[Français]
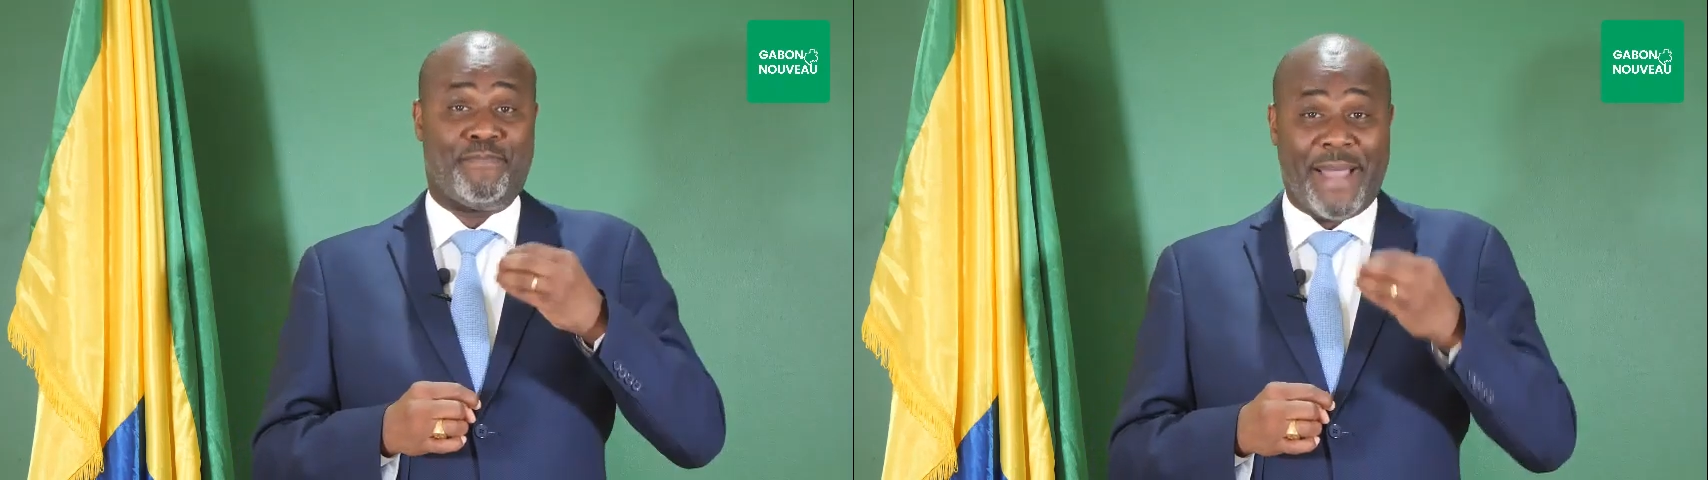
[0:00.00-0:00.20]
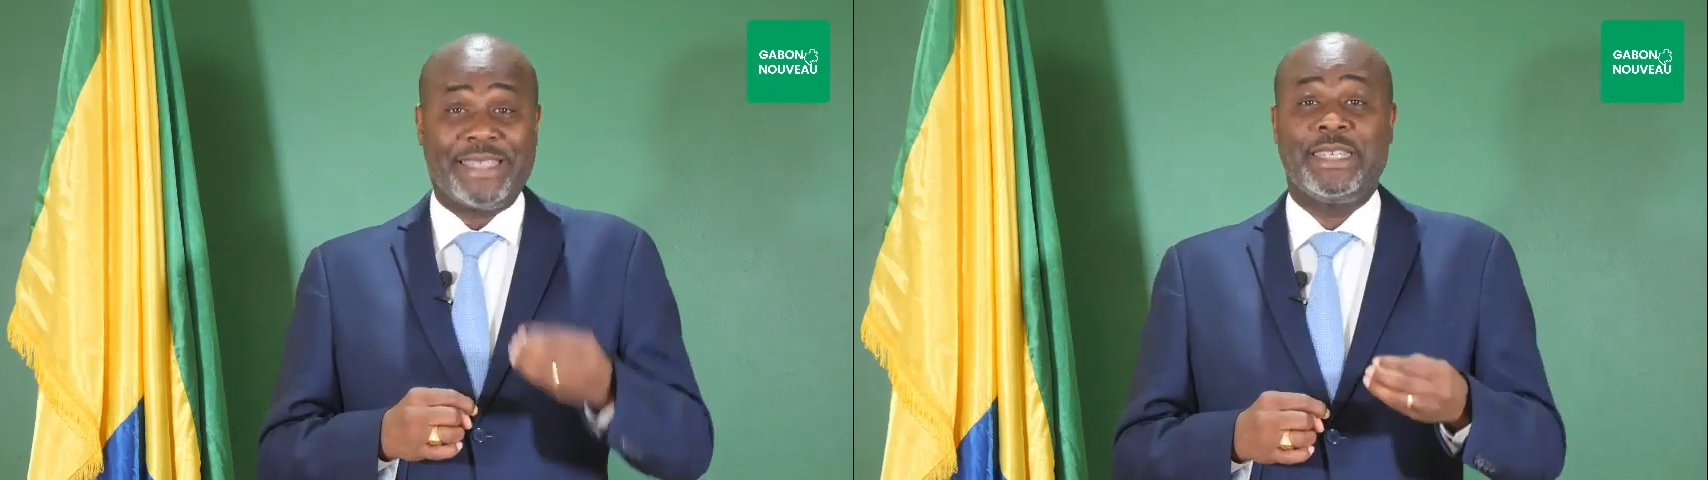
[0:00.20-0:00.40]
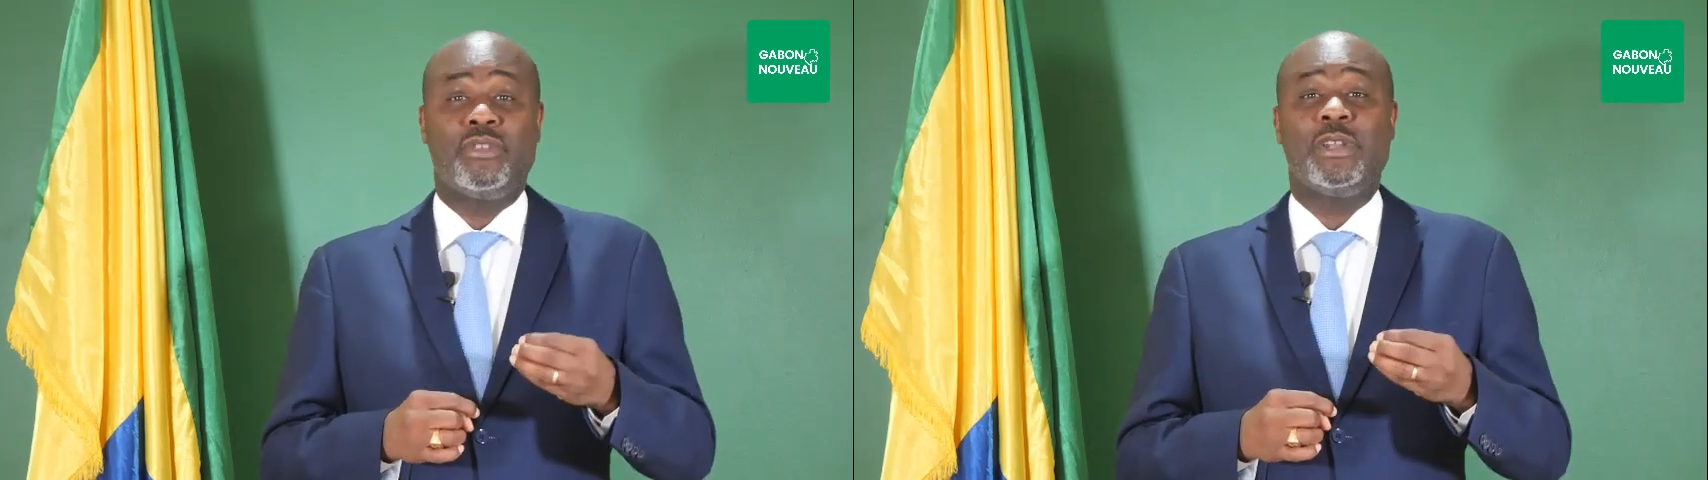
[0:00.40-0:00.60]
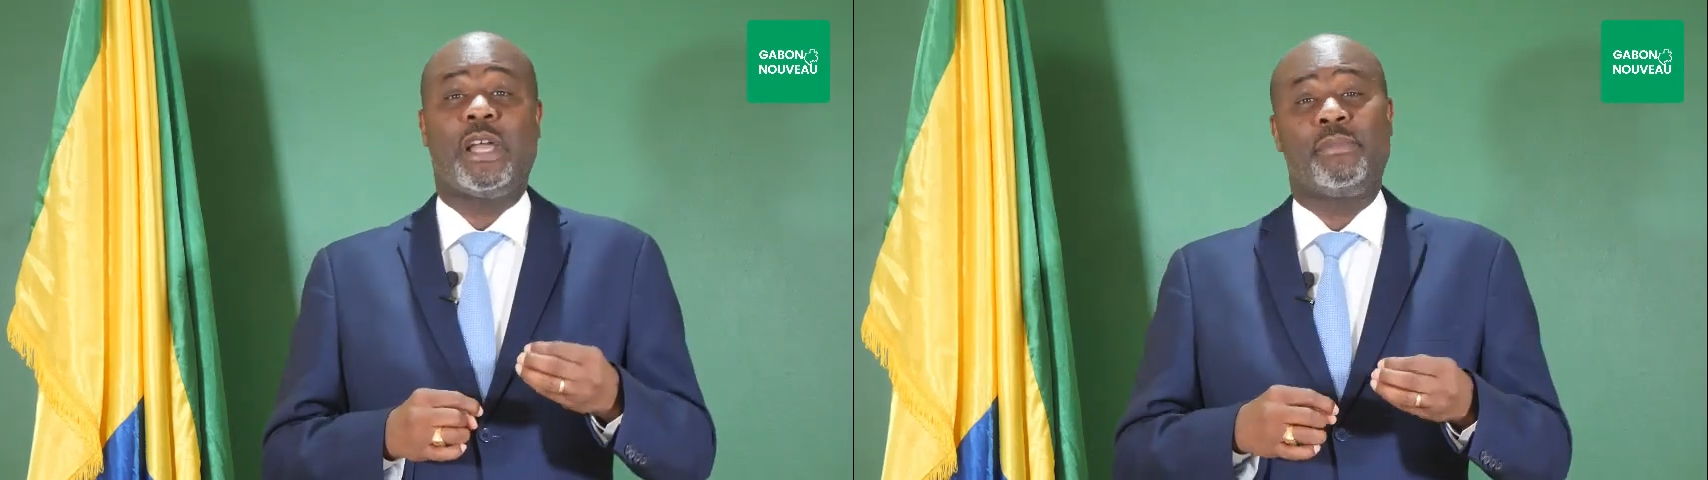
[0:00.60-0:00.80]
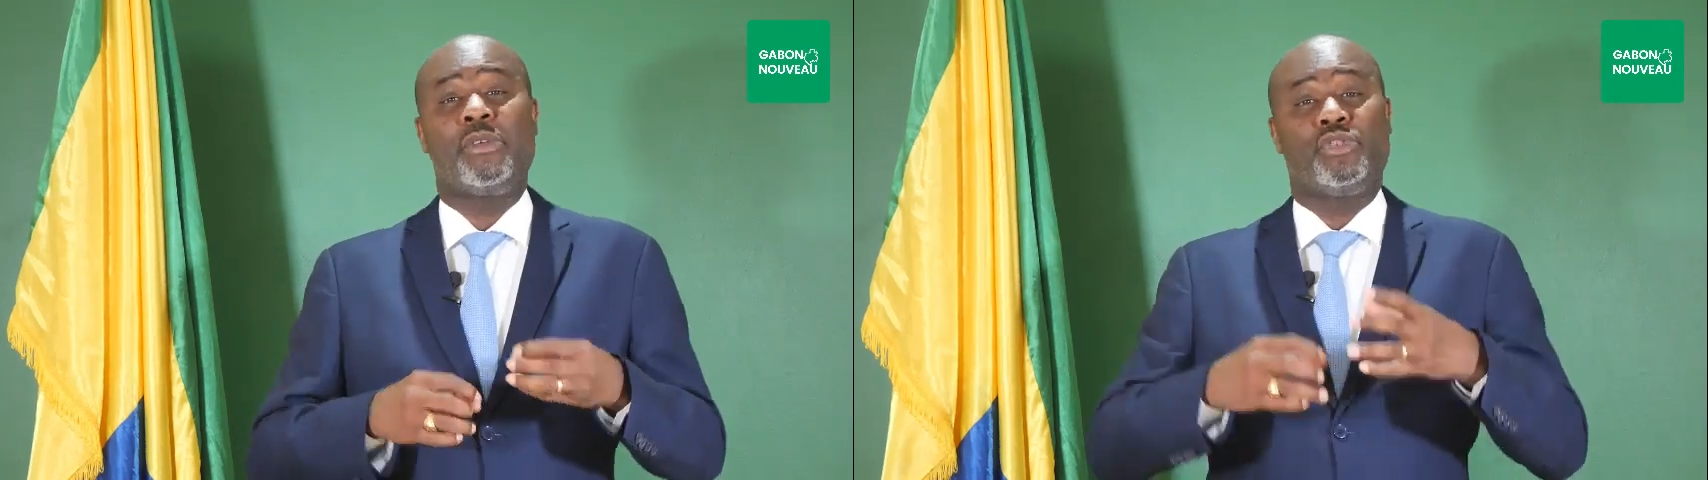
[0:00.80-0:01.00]
et
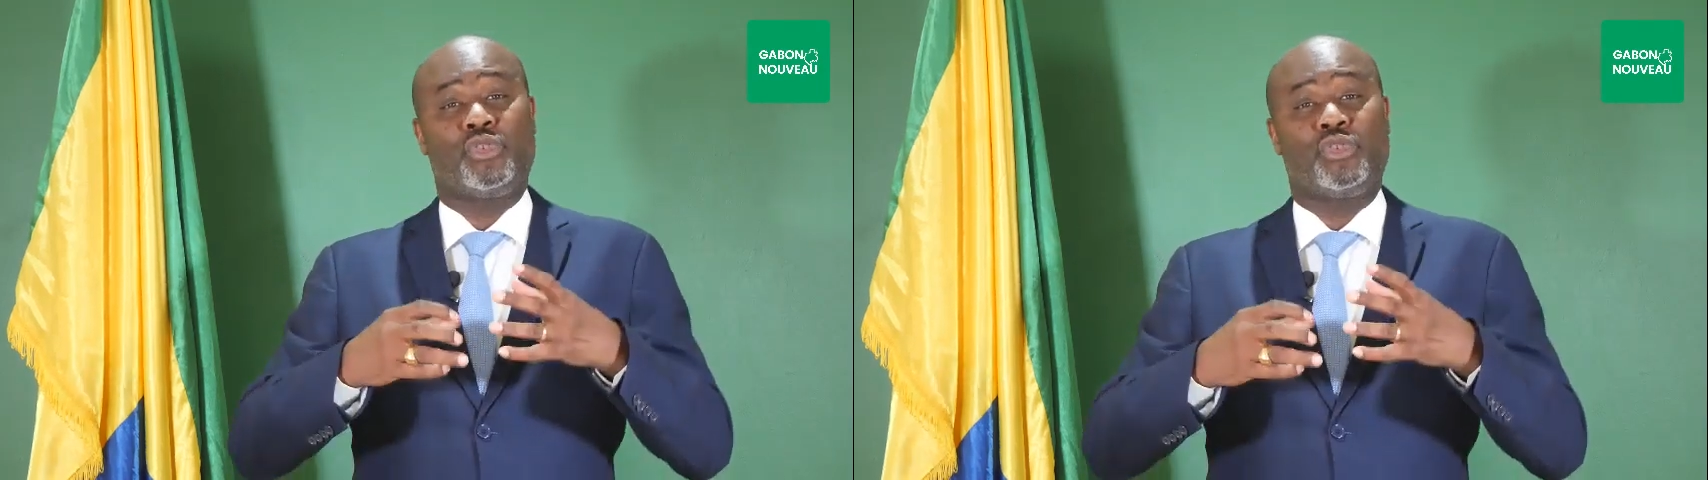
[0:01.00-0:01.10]
particulièrement le